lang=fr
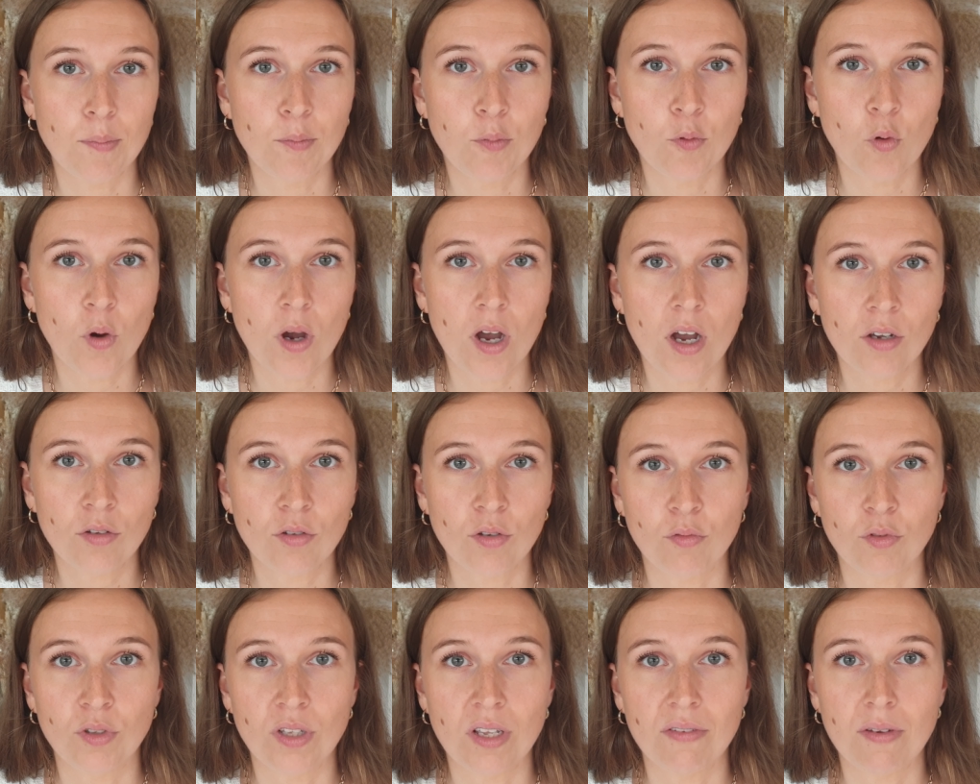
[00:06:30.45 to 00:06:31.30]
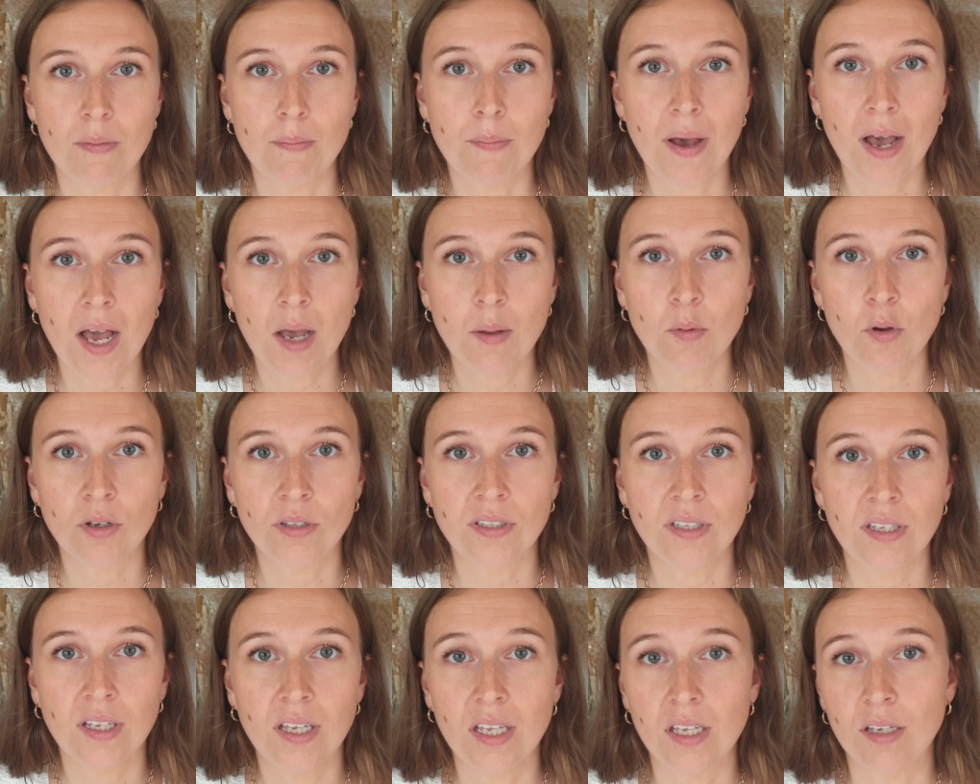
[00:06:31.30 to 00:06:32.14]
points que vous n'avez pas
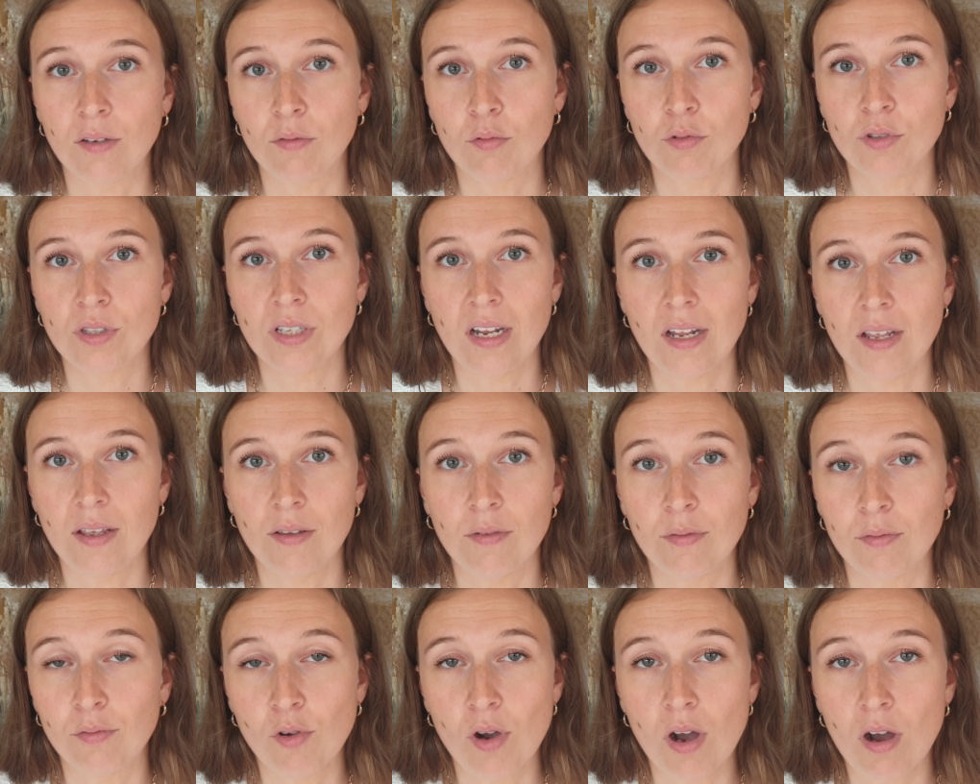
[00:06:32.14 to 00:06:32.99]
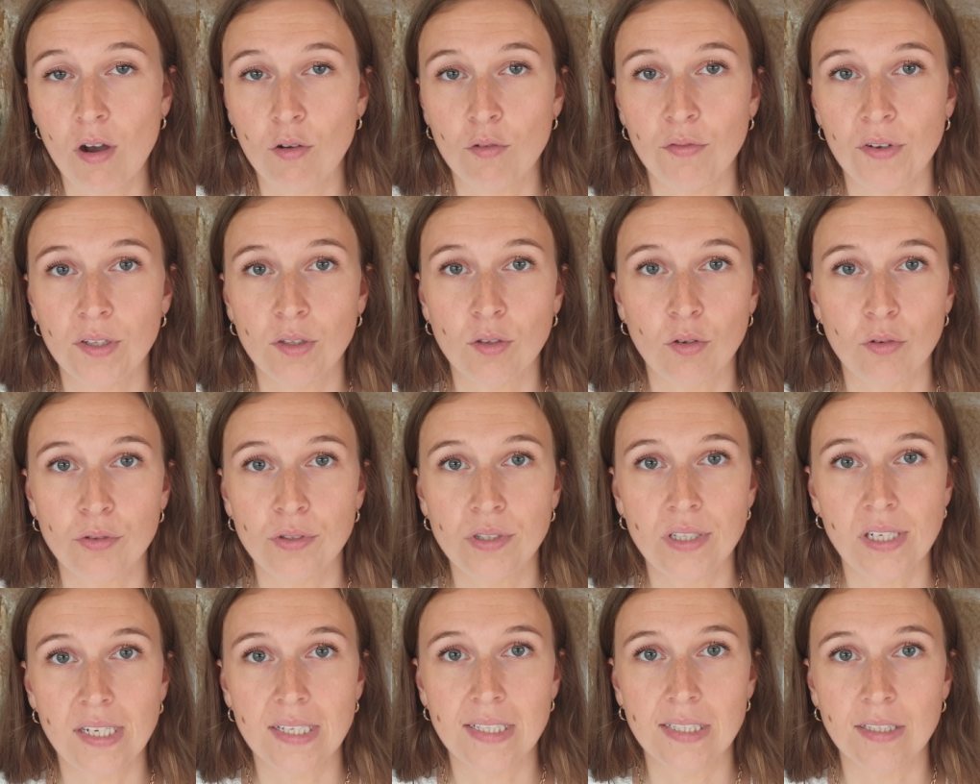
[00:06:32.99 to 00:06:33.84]
abordés et que vous allez voir en fait en
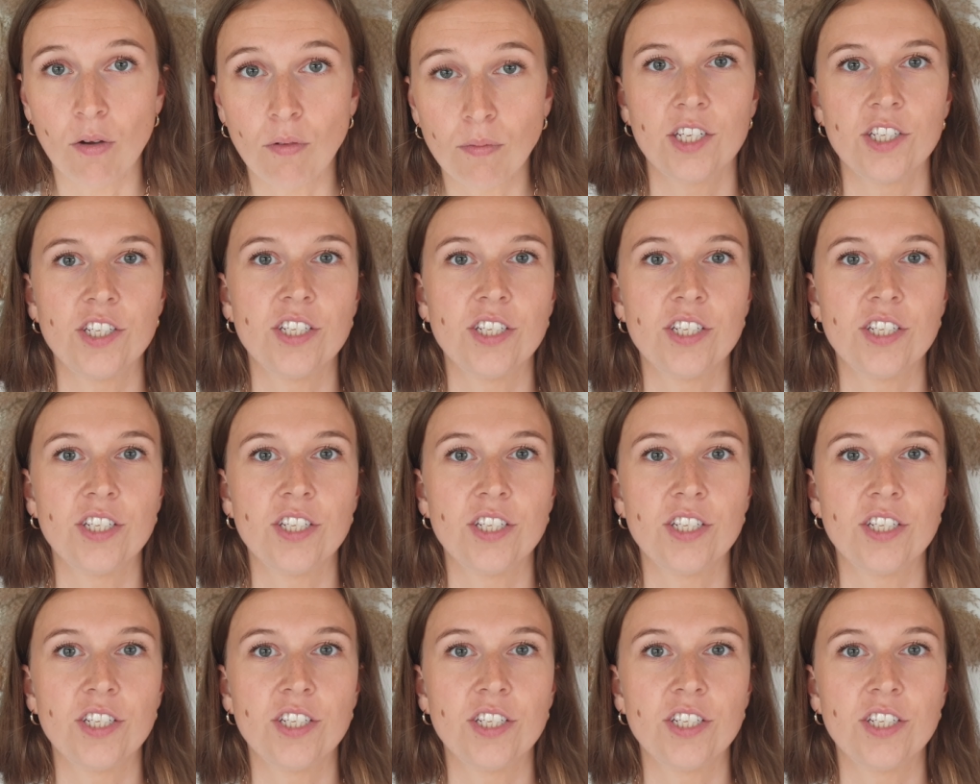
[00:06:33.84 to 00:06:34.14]
l'utilisant.